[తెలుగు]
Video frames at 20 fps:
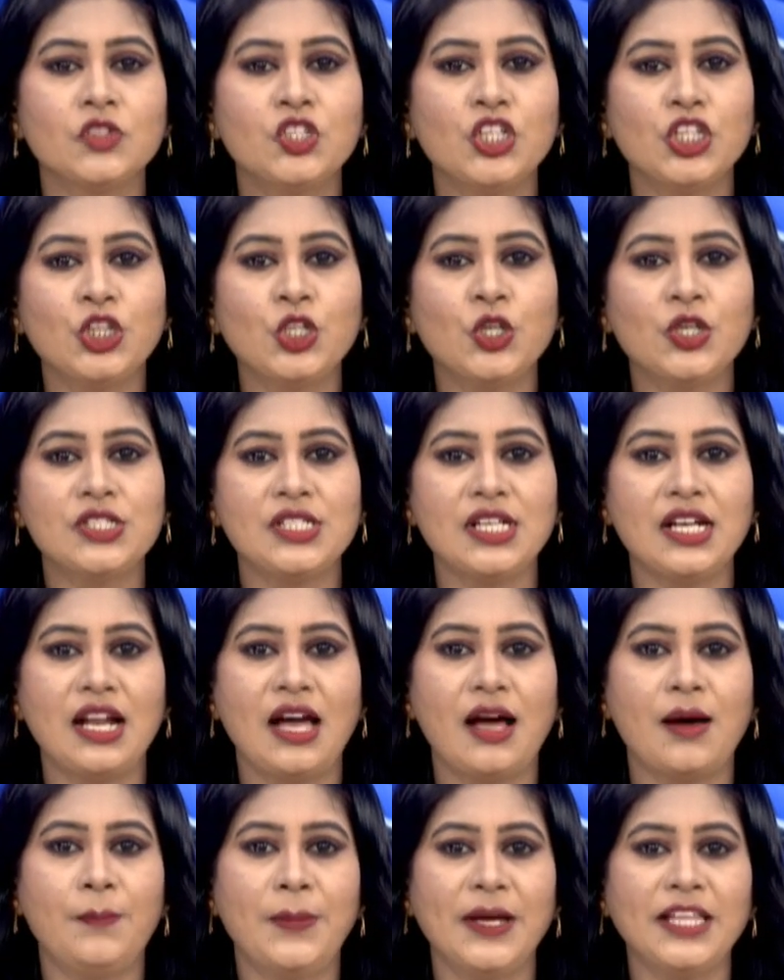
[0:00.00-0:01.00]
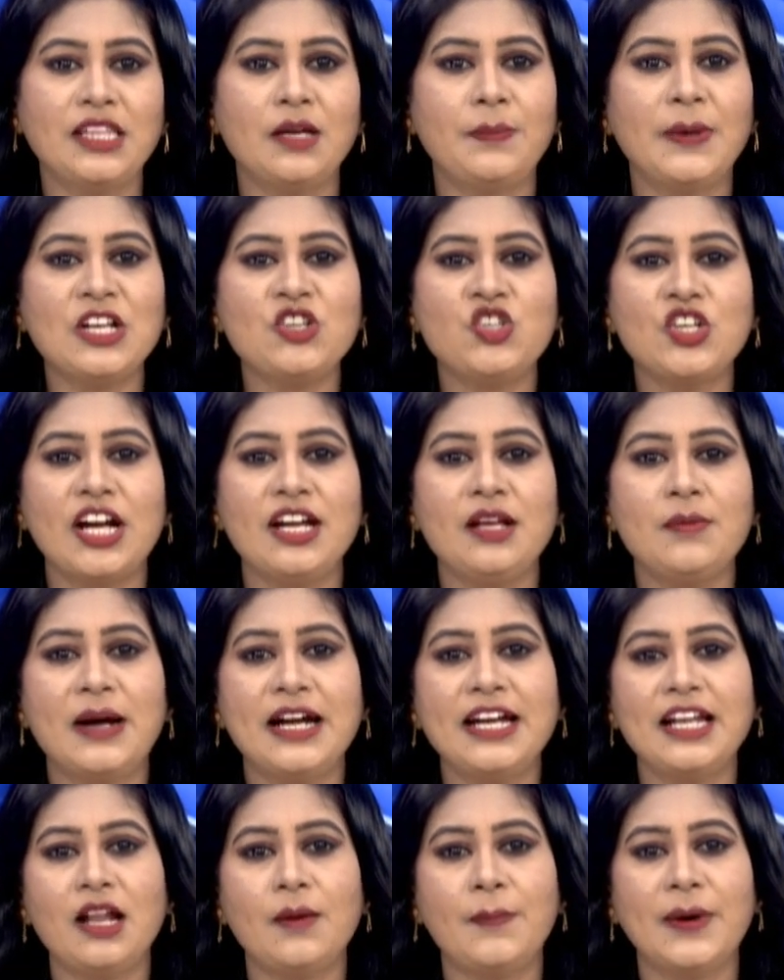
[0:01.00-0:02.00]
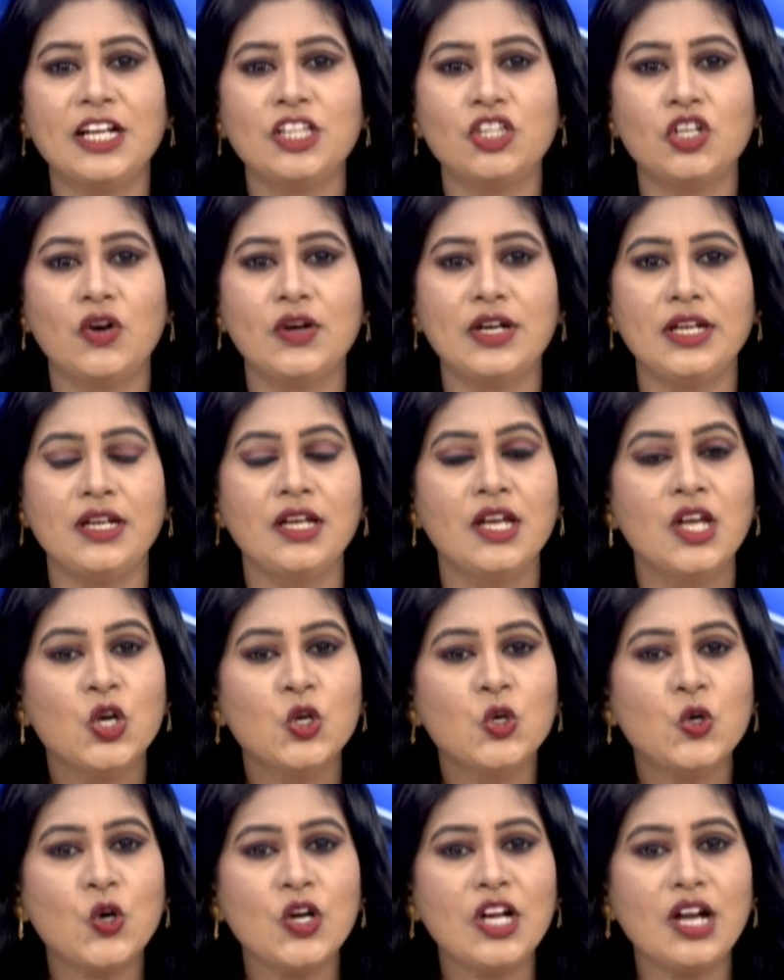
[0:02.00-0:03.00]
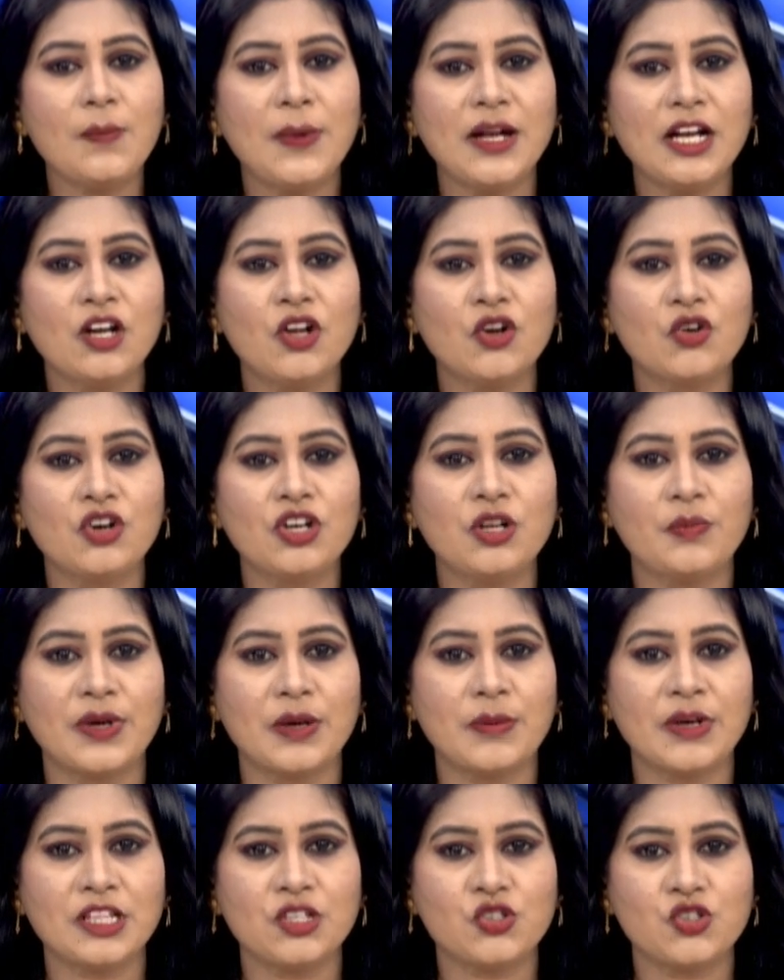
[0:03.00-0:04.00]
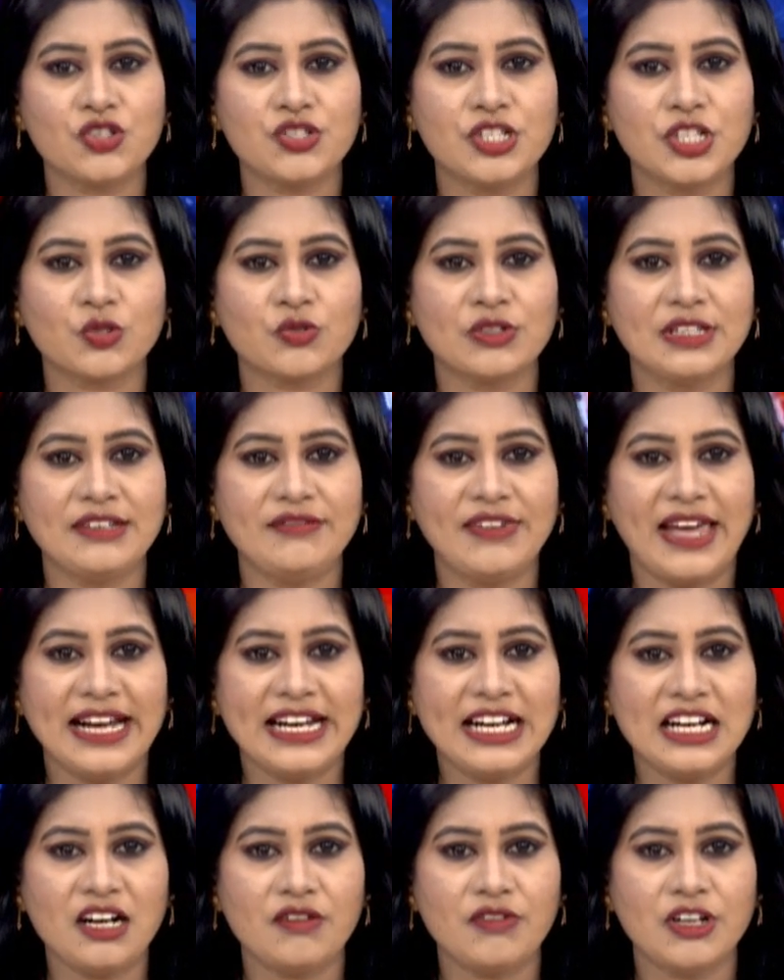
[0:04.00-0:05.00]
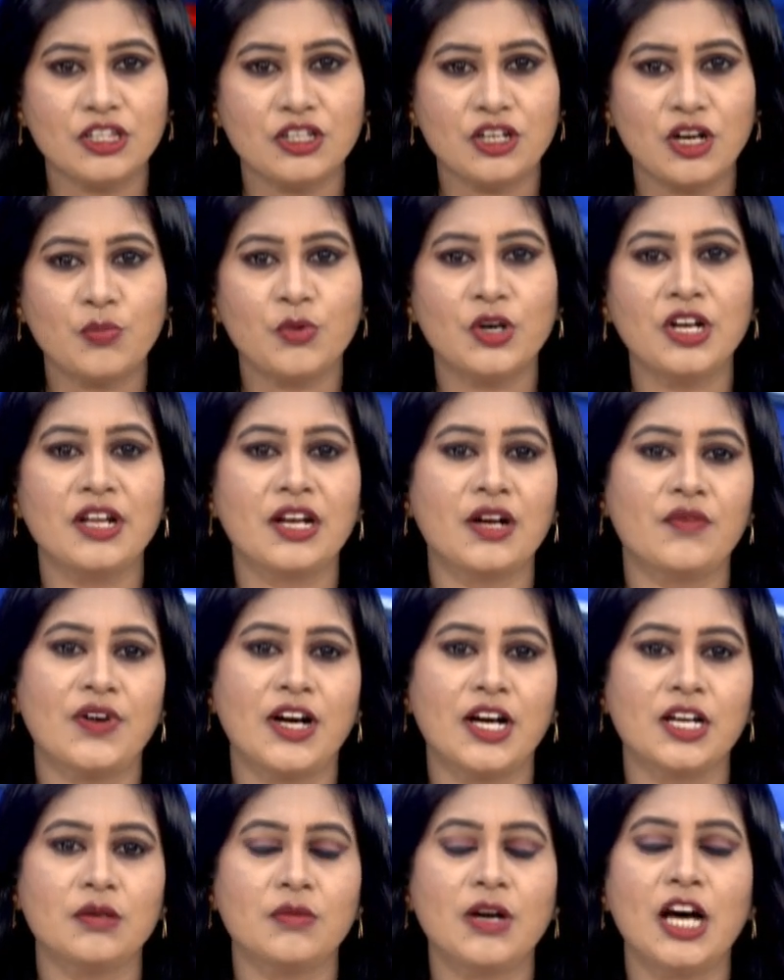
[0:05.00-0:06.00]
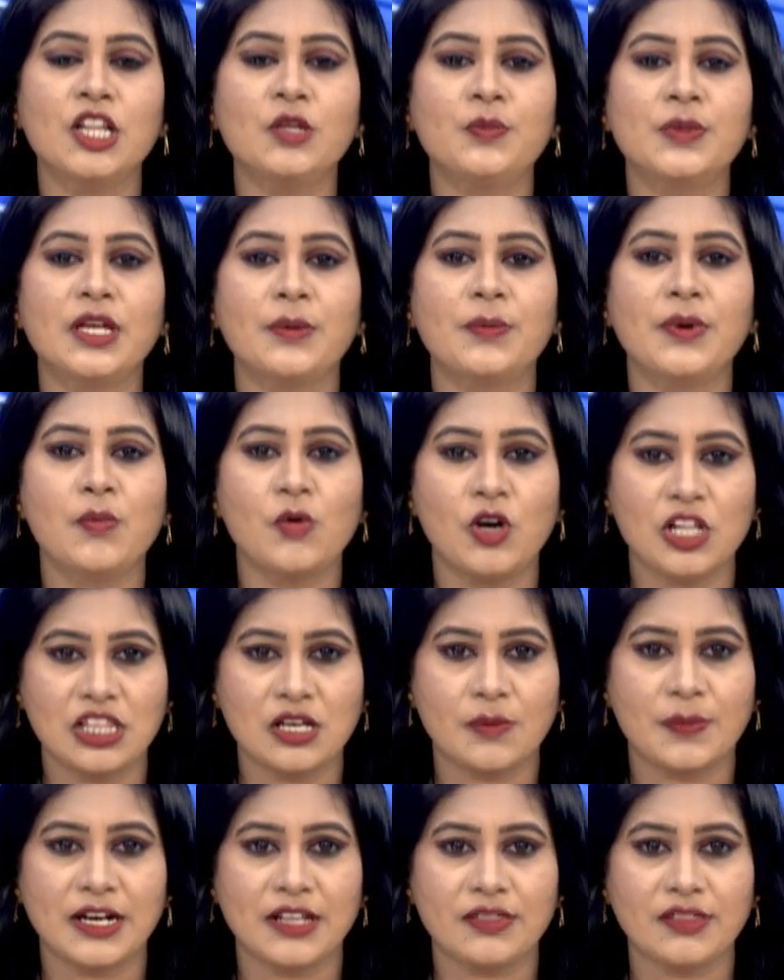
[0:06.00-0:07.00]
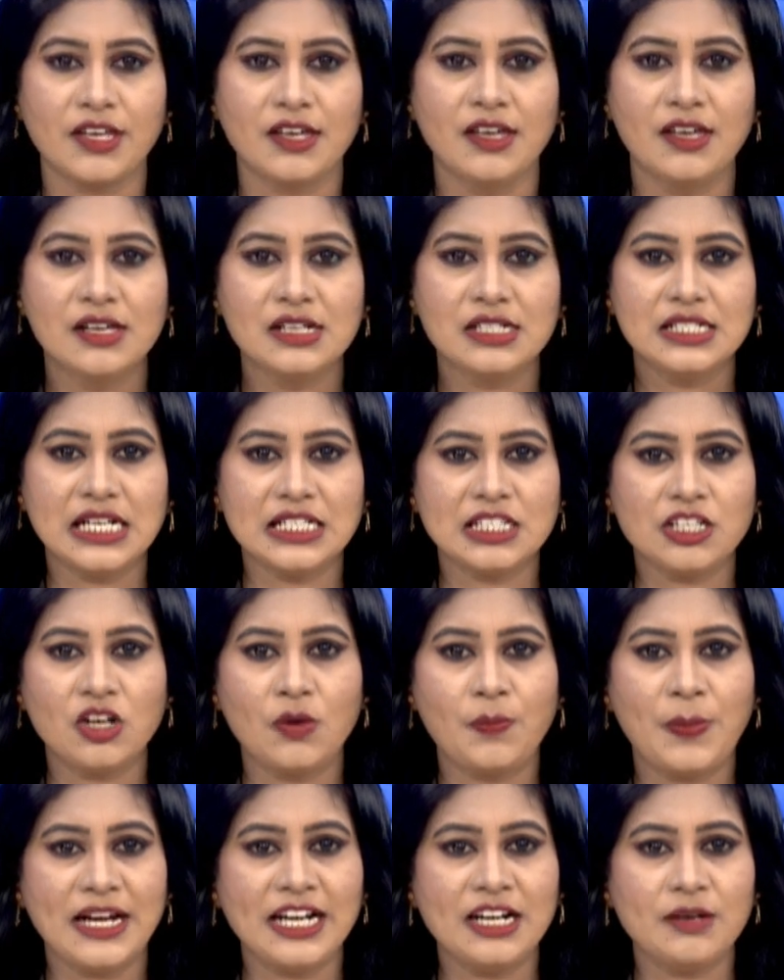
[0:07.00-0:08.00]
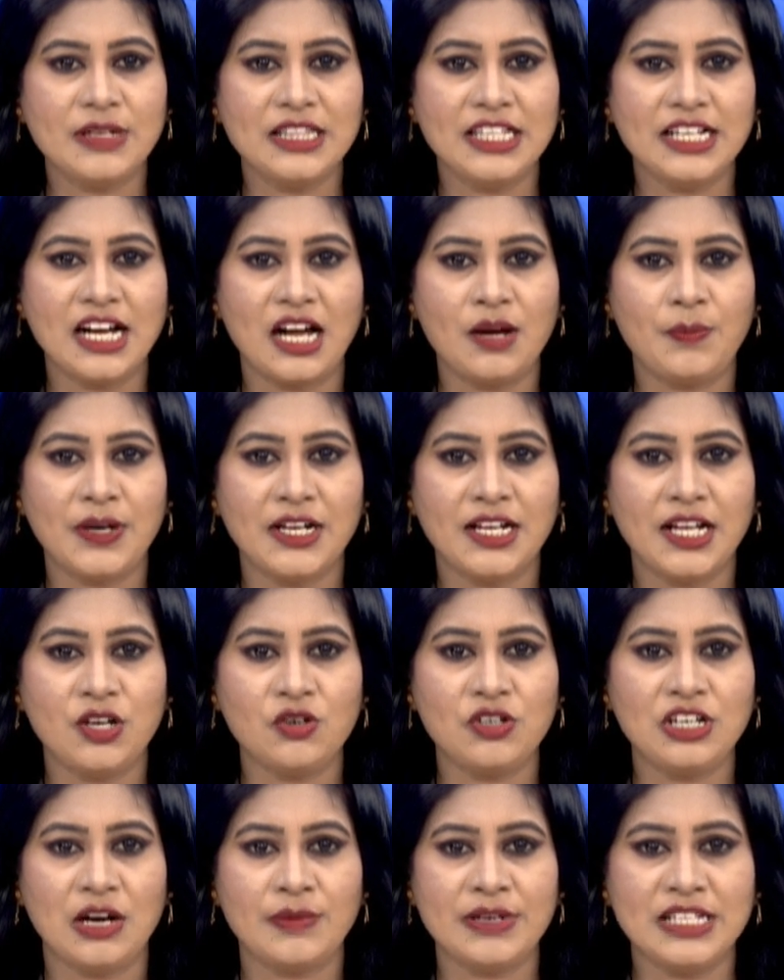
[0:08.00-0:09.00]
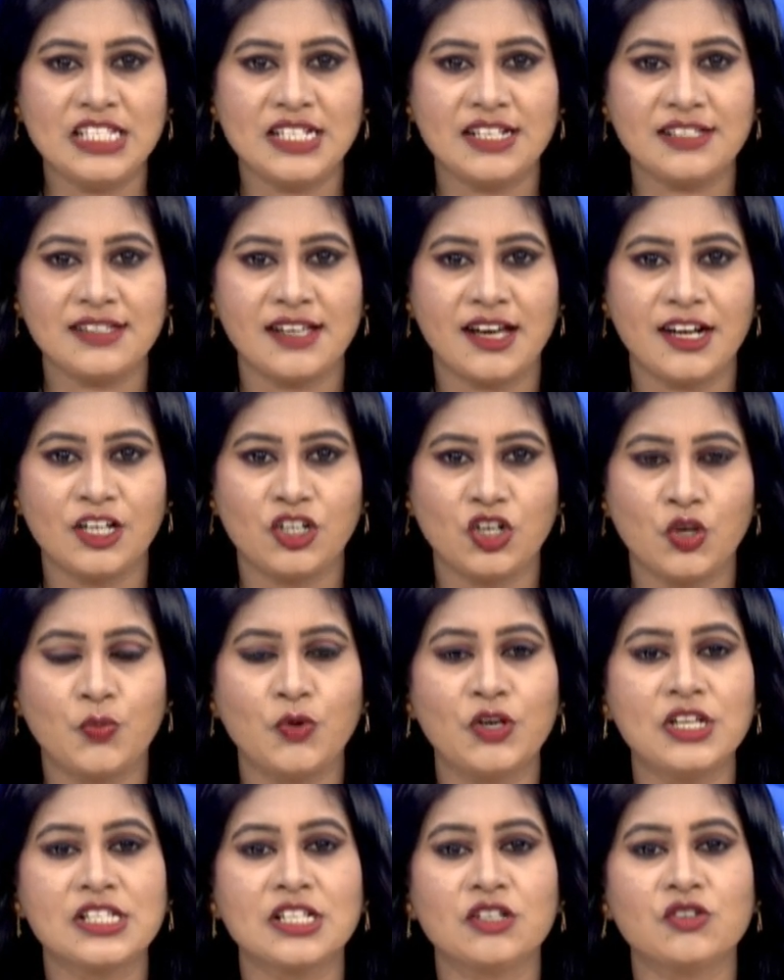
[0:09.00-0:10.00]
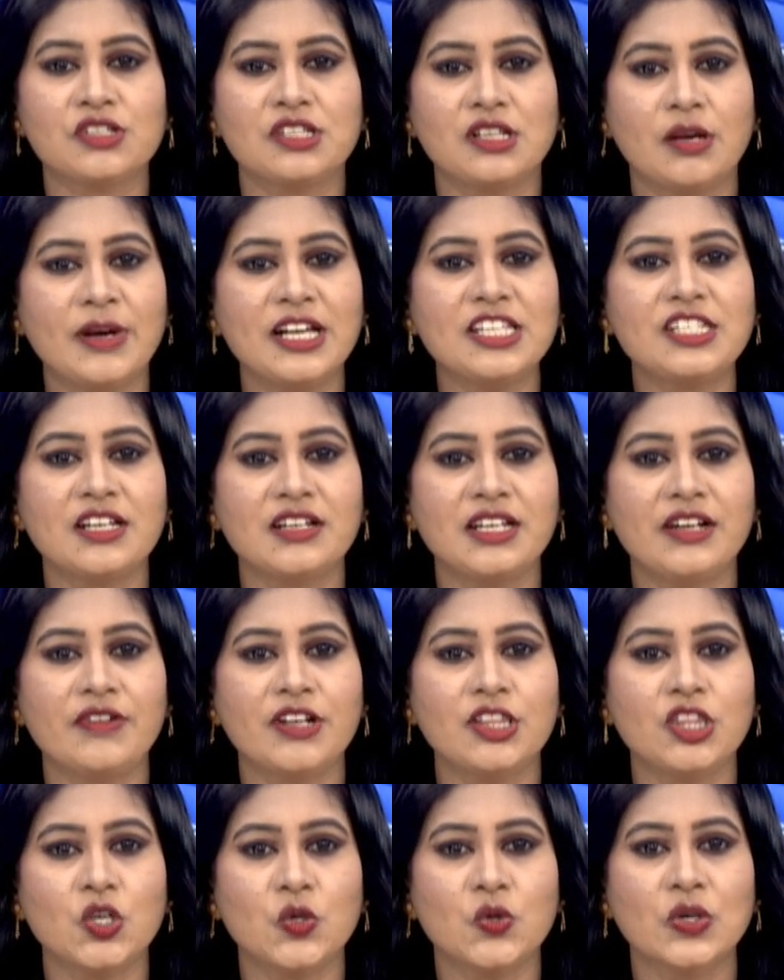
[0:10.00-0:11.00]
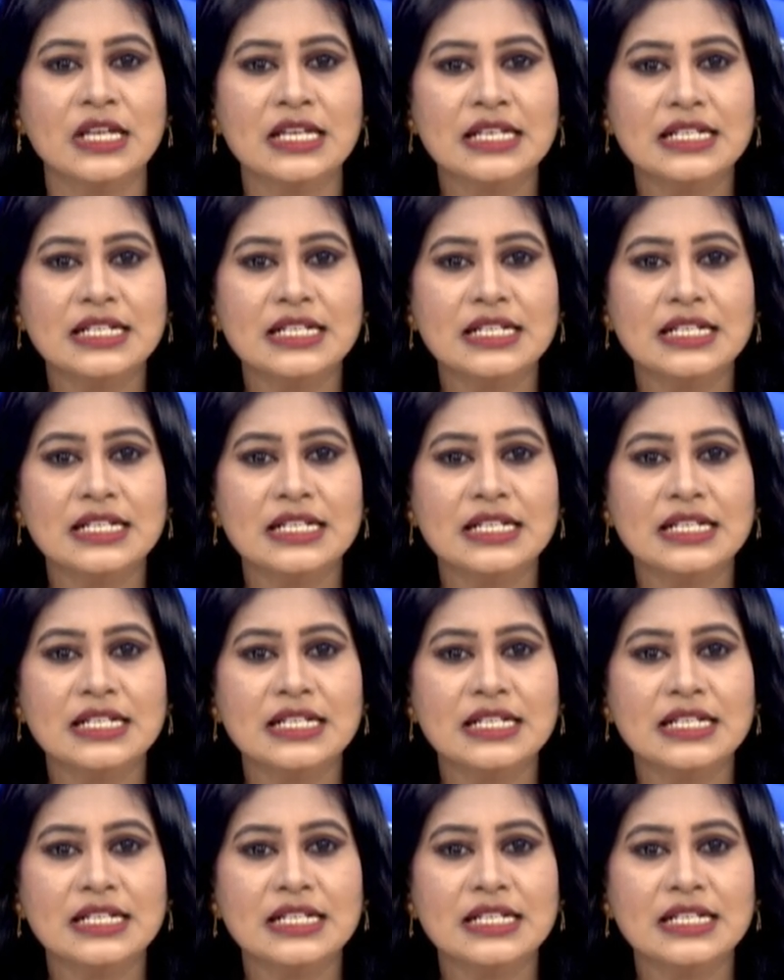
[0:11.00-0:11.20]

చిత్తూరు జిల్లా పెద్ద పంచాణి మండల పరిధిలోని గుండ్లపల్లిలో రోడ్డు ప్రమాదం చోటు చేసుకుంది వేగంగా వెళ్తున్న బొలేరే వాహనం అదుపు తప్పి బోల్తా పడింది ఘటనలో పన్నెండు మంది గాయపడ్డారు గమనించిన స్థానికులు పోలీసులకు సమాచారం ఇవ్వడంతో